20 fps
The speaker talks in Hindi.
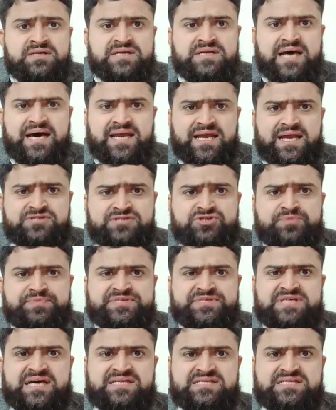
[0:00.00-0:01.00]

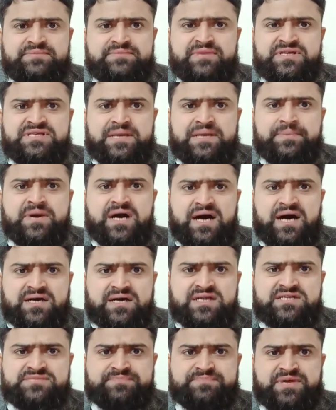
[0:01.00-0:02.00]
अठारह में जब
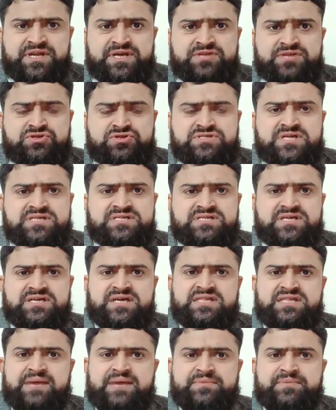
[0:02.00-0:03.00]
कांग्रेस बनी तो सर
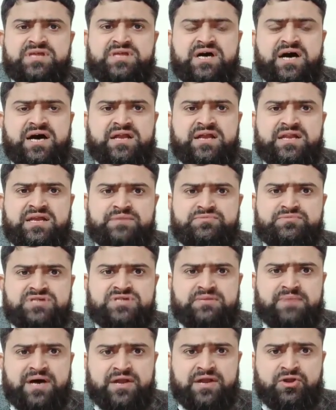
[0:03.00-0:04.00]
सैद अहमद ख़ान ने
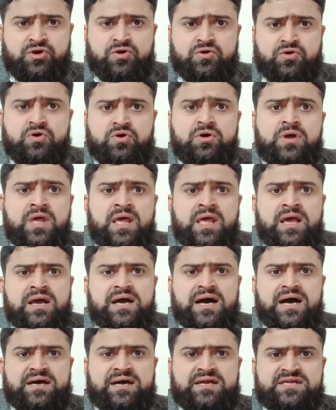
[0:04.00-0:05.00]
मुसलमानों को
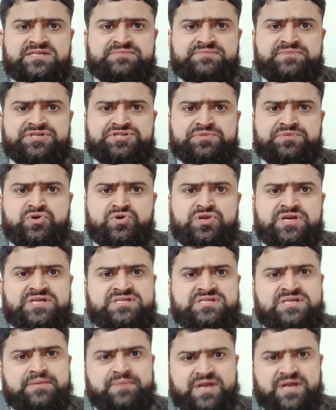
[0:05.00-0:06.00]
कांग्रेस में
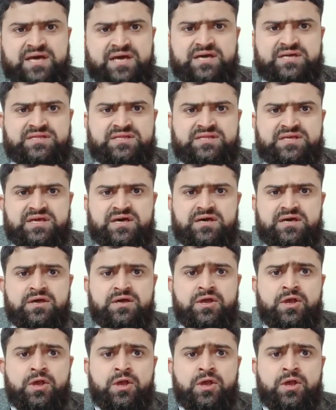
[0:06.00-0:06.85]
शमूलियत से मना कर दिया